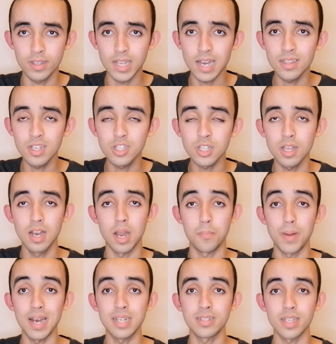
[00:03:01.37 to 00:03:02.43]
di Tadic,
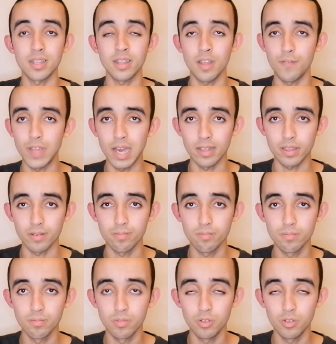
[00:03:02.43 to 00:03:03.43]
la palla è stata deviata.